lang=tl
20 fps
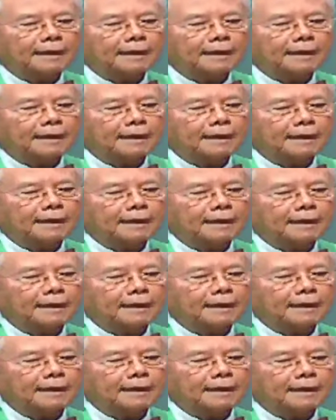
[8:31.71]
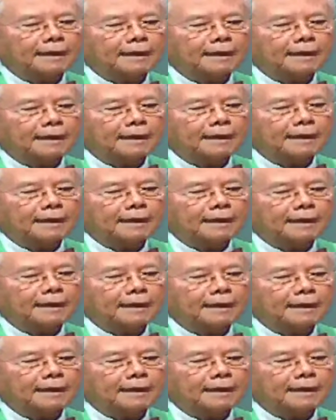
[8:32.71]
Merkules, yung
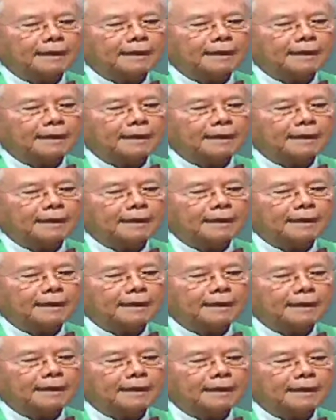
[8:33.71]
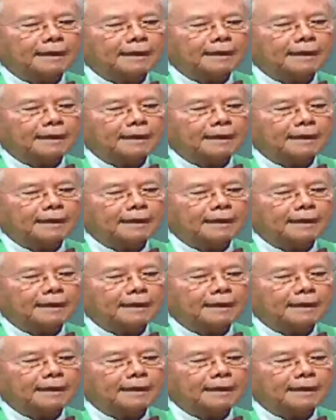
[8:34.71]
araw ng pamamahinga.